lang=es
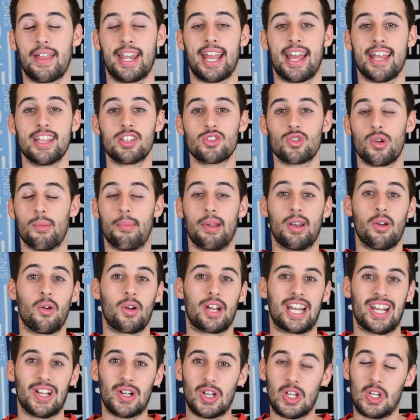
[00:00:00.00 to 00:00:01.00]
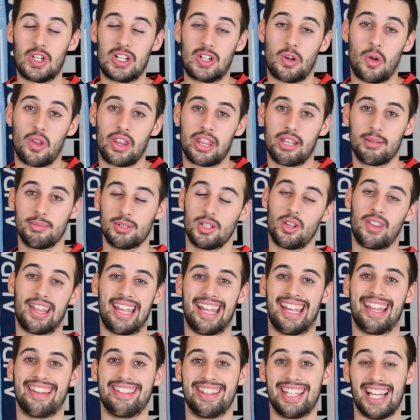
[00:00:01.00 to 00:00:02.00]
diría esto, pero creo que el concepto
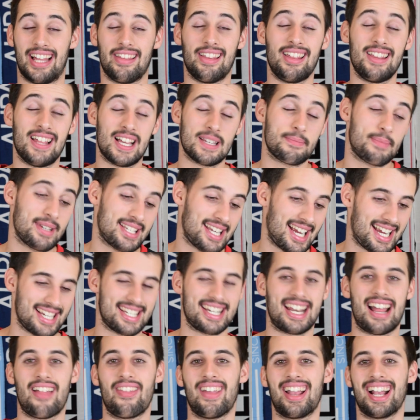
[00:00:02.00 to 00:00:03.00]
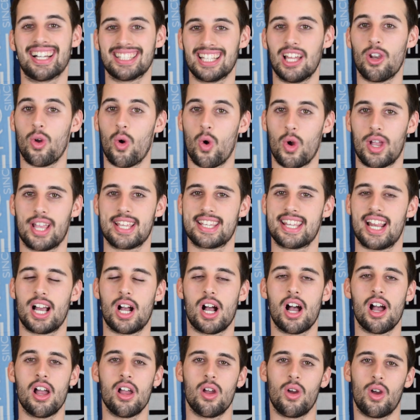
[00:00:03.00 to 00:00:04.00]
de, Adidas, pese a que será de catálogo y que
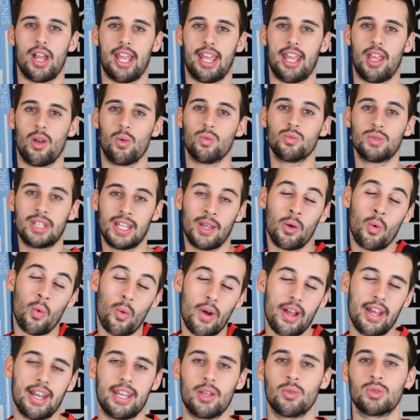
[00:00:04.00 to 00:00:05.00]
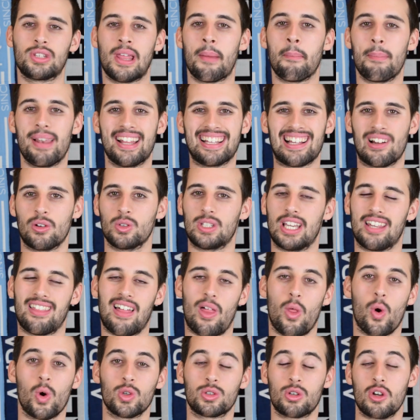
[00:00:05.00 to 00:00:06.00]
sea eh, un teamwear y un template que han
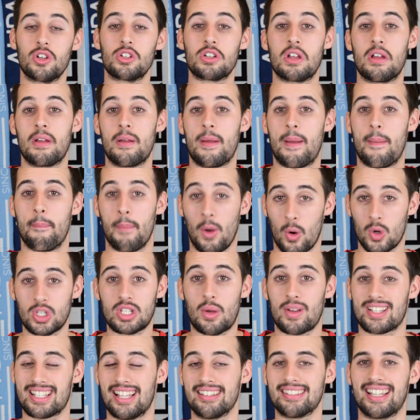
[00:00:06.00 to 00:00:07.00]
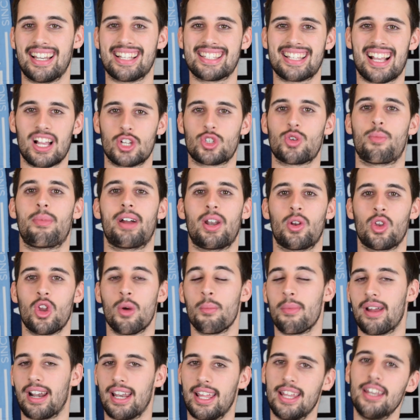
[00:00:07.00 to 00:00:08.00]
utilizado otros, me gusta bastante, en este caso para
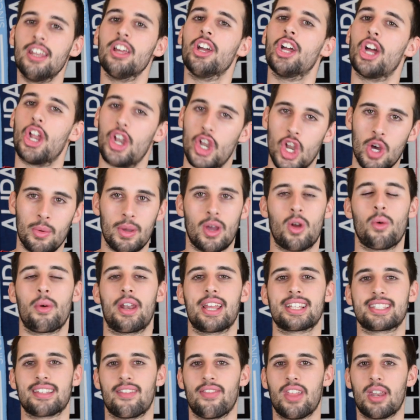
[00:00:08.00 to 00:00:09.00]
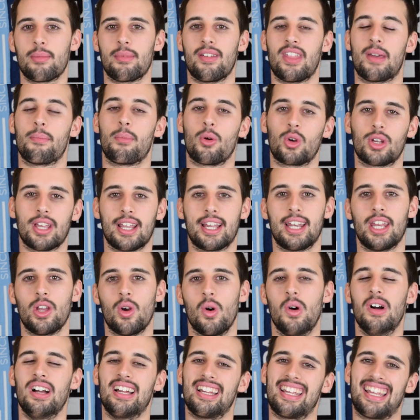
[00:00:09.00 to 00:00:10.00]
Unión Berlín. No voy a volver a extenderme de por qué
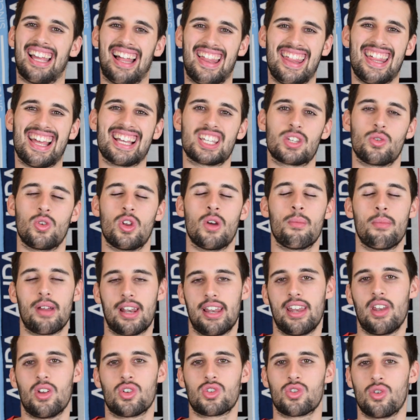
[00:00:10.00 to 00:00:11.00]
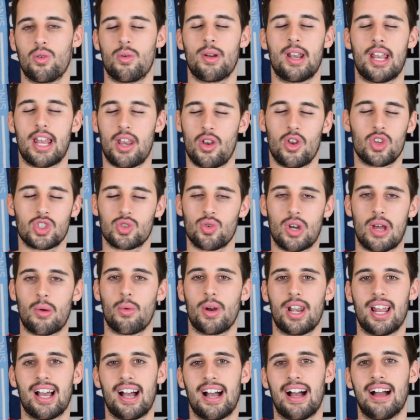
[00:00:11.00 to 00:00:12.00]
creo que Adidas y Unión Berlín no es una,
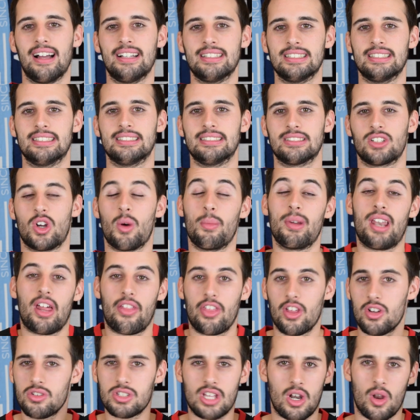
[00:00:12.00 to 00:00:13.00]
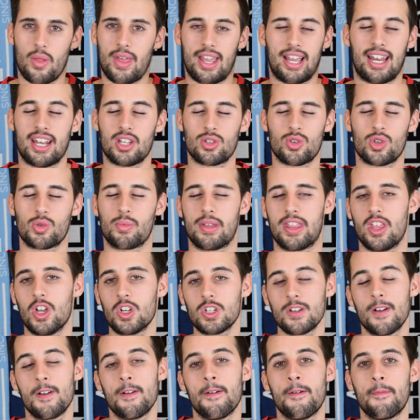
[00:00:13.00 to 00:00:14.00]
buena combinación, ya lo dije en estos
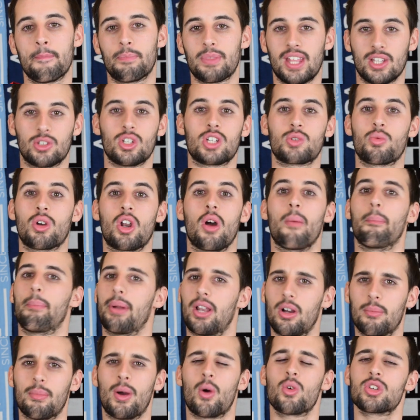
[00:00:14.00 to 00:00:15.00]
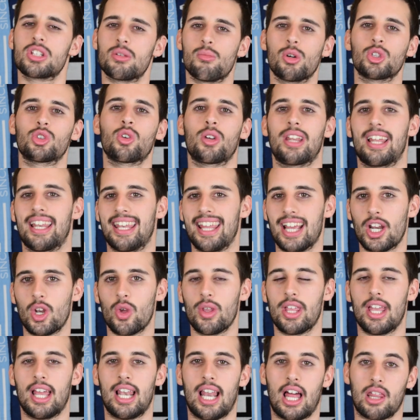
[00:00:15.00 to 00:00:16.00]
vídeos. Entonces, bueno, pero me gusta un montón el negro
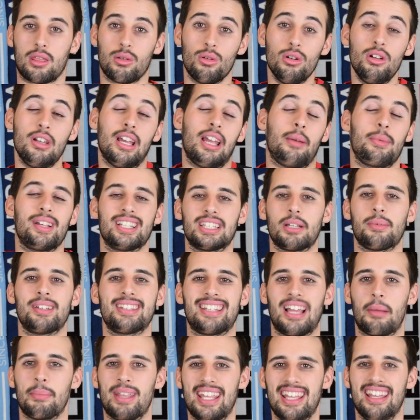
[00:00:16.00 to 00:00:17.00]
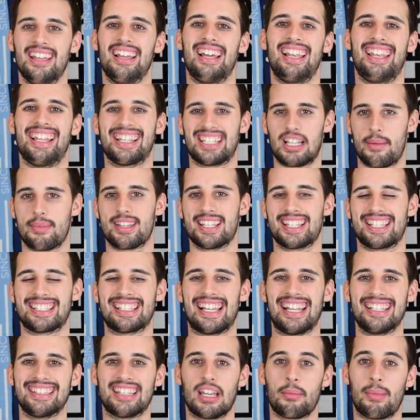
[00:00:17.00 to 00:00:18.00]
y el azul. Evidentemente a mí las camisetas
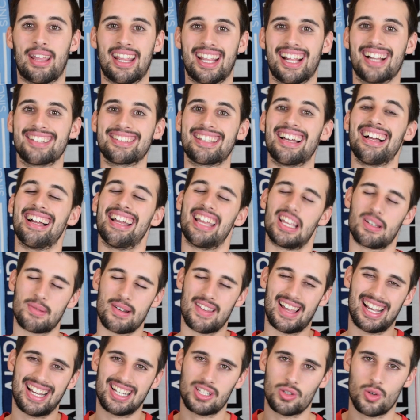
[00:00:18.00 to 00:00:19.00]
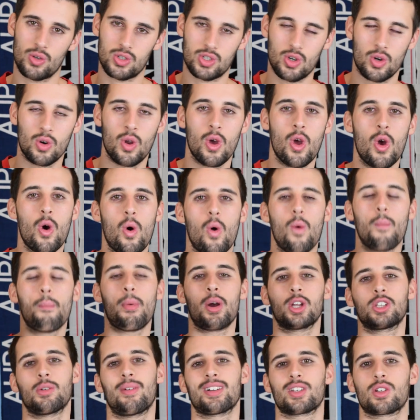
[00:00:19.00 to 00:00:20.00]
del Inter me encantan. Es verdad que estos son un
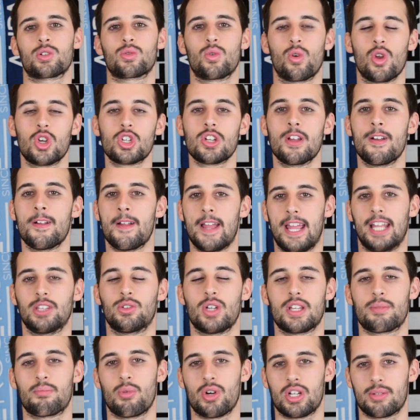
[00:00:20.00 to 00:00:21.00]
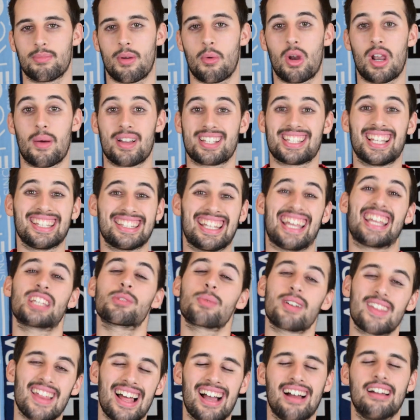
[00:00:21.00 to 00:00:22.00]
poquito más oscuros, entonces pues me mola bastante. Es
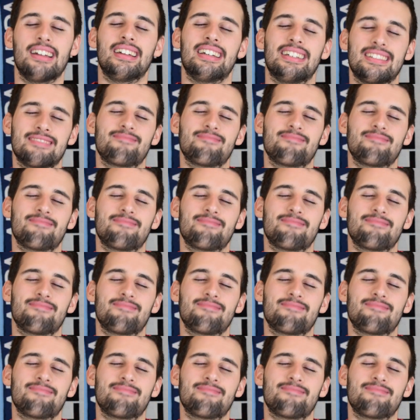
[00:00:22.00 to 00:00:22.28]
verdad